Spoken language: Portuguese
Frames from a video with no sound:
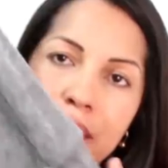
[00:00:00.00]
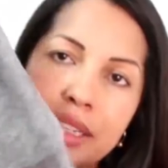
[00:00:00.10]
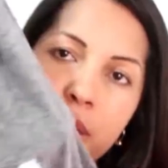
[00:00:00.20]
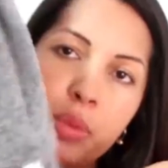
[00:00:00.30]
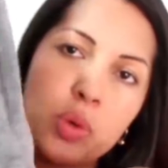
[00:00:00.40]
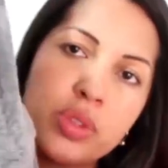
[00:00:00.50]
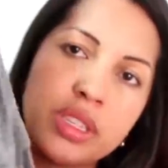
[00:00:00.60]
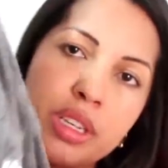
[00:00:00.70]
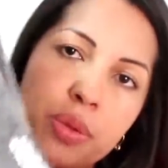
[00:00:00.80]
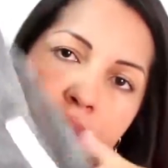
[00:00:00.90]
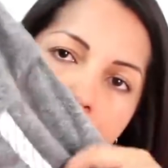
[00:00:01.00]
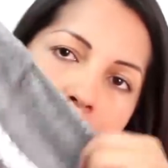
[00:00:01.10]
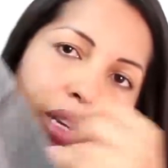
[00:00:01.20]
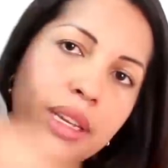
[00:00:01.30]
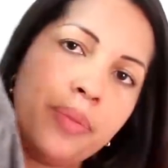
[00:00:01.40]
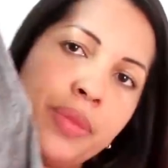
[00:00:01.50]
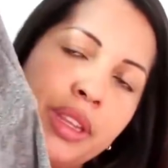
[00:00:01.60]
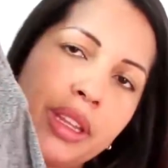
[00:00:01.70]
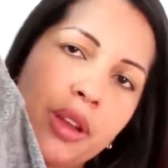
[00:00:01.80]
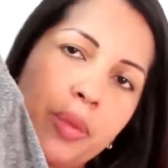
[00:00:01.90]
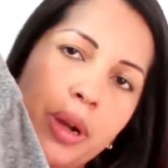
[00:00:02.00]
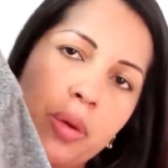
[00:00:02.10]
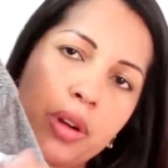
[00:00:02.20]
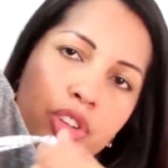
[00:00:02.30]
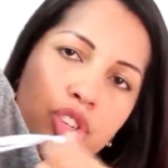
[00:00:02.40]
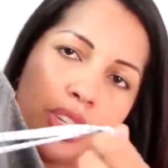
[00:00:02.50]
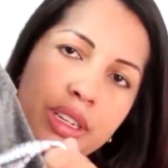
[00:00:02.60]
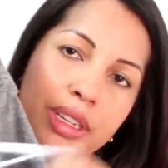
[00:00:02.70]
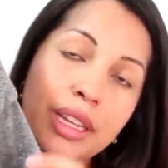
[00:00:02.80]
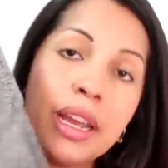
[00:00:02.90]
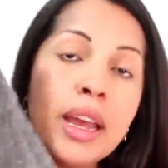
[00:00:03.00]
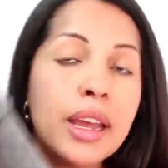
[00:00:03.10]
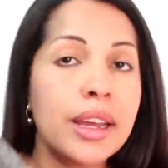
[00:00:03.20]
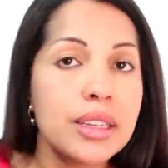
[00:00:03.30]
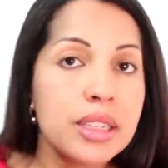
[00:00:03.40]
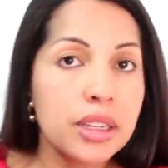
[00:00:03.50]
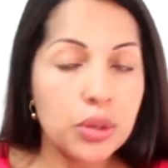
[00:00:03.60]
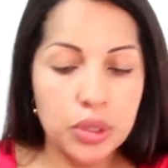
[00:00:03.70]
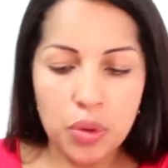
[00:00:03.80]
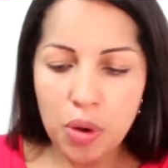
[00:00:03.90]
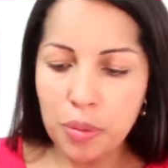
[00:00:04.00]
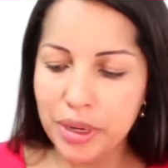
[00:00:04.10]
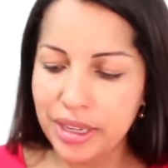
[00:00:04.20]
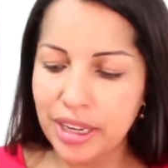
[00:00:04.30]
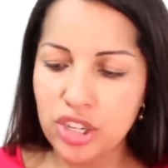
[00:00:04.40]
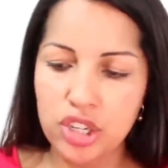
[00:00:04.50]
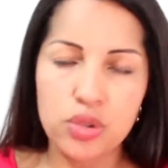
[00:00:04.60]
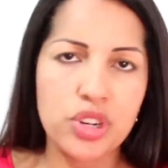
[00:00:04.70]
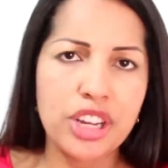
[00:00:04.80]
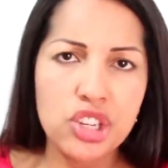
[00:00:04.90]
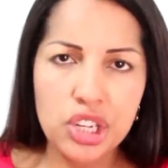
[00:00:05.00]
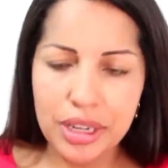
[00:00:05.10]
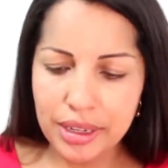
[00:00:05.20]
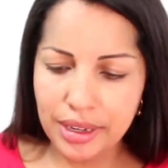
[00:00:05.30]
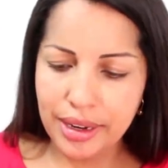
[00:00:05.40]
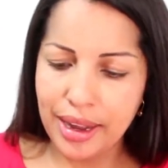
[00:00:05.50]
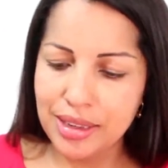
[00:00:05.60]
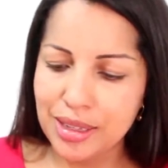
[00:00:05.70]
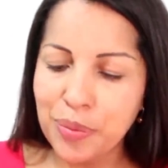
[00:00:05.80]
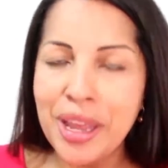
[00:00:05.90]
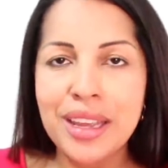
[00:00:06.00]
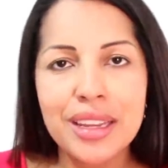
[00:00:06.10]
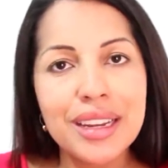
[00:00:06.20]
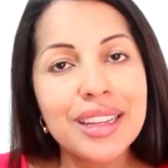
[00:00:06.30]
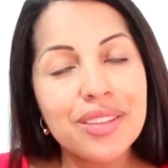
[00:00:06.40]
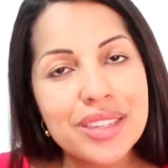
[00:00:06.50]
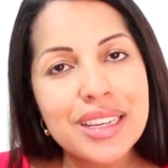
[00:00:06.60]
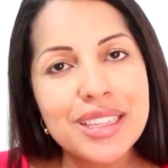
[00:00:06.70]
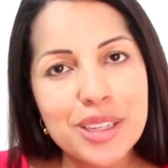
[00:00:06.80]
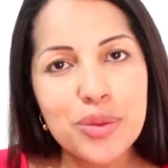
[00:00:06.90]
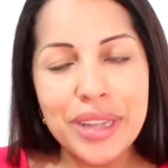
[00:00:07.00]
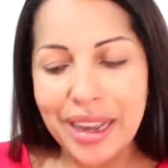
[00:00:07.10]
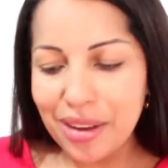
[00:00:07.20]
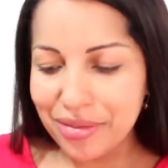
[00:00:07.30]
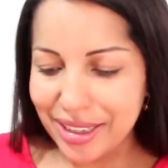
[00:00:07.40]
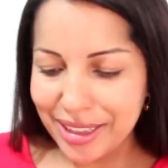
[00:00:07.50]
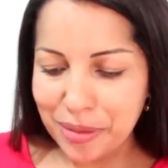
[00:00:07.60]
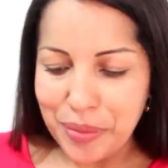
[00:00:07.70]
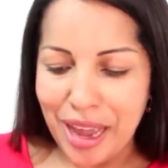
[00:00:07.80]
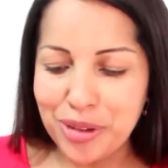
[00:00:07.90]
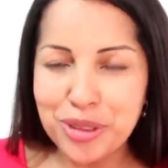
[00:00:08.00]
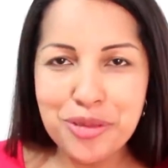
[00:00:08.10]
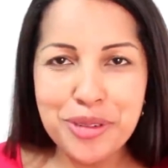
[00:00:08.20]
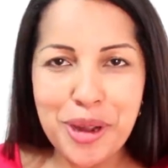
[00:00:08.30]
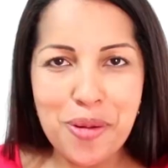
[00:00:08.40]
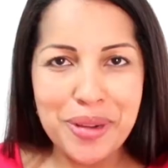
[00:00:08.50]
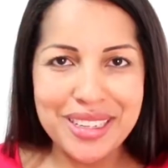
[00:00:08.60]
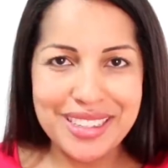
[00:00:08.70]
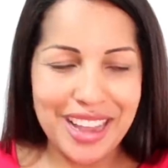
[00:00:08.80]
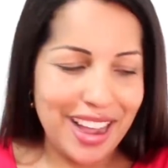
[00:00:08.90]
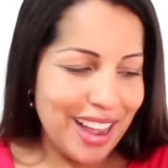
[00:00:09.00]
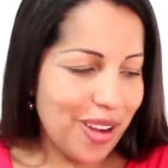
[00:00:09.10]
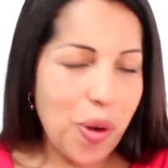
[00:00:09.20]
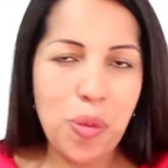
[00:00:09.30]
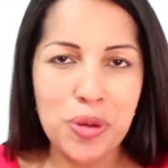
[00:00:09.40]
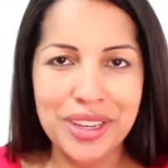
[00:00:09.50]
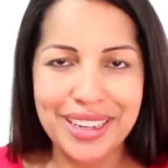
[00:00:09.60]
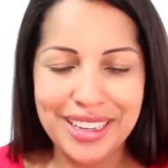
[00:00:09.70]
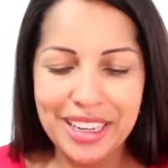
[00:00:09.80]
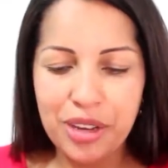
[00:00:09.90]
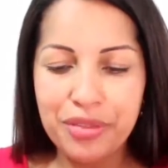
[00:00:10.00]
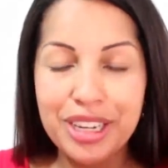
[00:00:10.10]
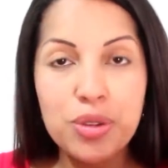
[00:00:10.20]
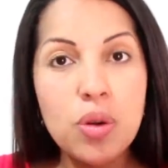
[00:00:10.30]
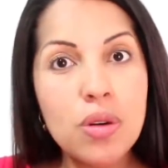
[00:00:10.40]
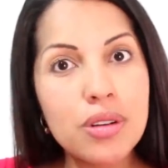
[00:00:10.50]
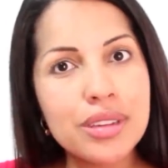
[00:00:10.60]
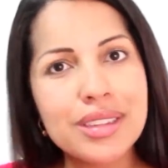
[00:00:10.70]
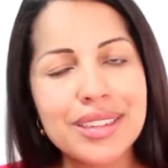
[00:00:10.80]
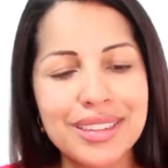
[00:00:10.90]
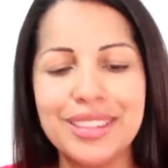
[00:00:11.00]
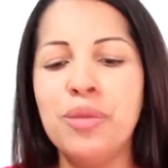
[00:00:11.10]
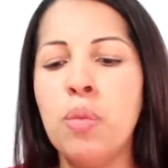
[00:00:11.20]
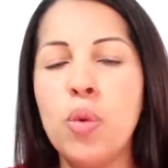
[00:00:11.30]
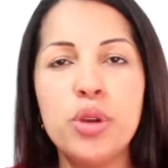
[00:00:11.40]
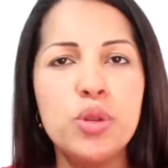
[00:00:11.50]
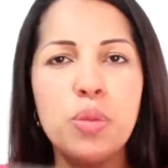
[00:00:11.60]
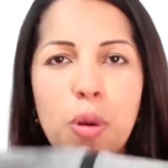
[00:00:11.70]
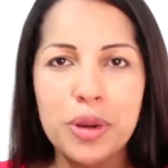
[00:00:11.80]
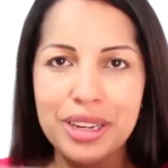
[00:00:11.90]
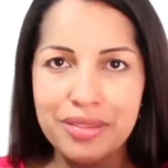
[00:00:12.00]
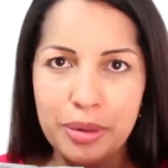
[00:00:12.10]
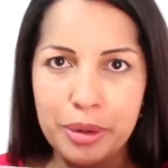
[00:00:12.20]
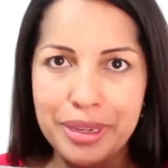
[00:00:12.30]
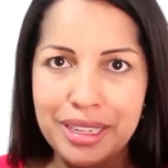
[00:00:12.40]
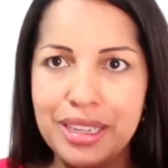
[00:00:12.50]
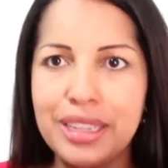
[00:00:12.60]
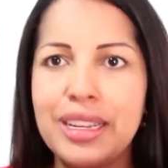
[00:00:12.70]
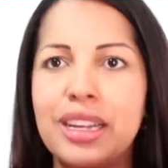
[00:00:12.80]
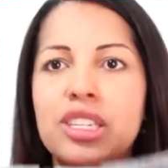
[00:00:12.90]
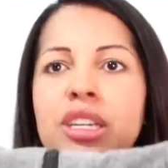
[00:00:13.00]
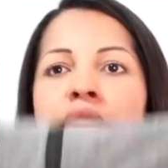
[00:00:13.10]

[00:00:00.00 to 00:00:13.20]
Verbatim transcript: E ele tem bolsinho aqui, tem uma cordinha aqui. Esse daqui eu não comprei, tá, gente? Eu já tinha aqui em casa. e Ele tava esquecido na gaveta. Aí quando eu fui arrumar a cômoda daqui, eu falei, nossa, muito bom pra levar pra maternidade.